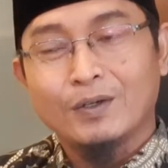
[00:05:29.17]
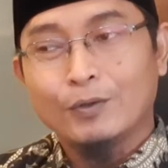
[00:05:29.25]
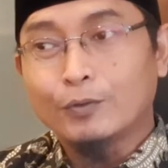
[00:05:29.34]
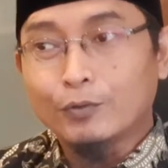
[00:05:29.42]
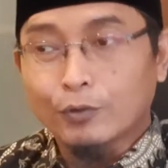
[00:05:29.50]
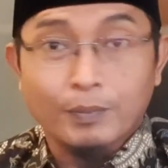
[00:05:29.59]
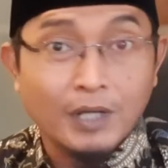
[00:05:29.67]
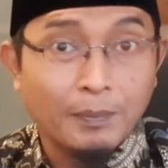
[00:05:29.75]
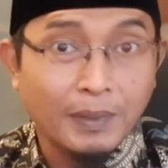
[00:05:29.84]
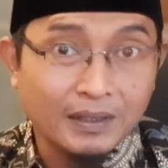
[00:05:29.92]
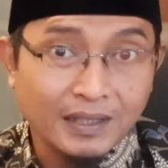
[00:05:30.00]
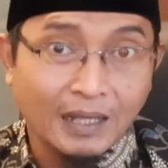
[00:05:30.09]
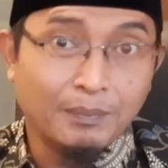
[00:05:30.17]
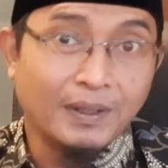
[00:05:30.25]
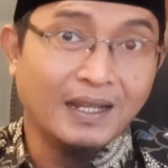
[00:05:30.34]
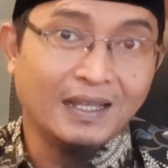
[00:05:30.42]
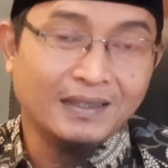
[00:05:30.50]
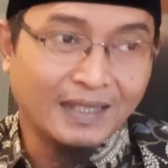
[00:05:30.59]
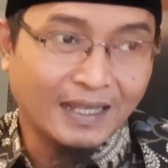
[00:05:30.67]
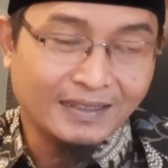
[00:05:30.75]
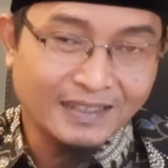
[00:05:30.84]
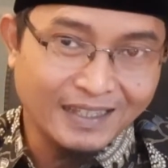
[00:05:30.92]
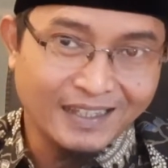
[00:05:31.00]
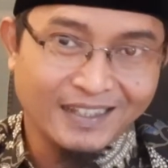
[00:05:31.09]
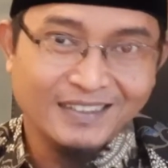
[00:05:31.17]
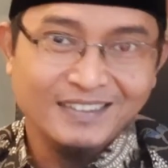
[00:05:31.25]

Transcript: untuk mendapatkan perhatiannya.